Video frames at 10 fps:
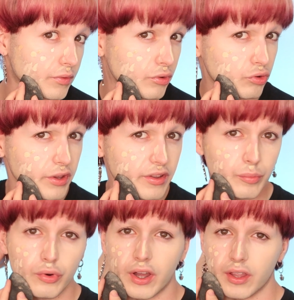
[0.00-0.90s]
Faut que je lisse un
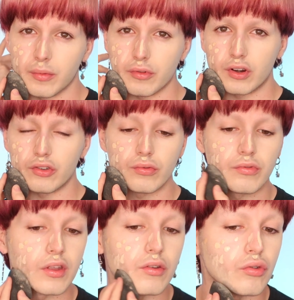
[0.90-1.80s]
peu l'arrière parce que là je trouve
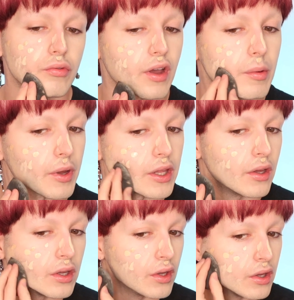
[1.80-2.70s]
que je le ferai après.
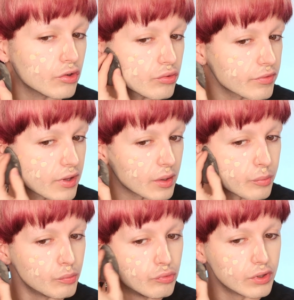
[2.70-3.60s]
Je trouve ça un
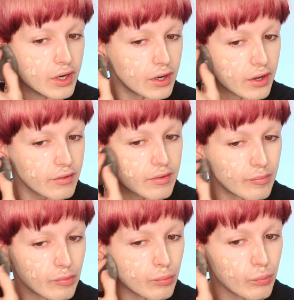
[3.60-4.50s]
peu bouclé à l'arrière,
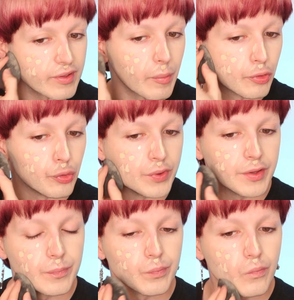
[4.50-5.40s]
ça m'ennuie.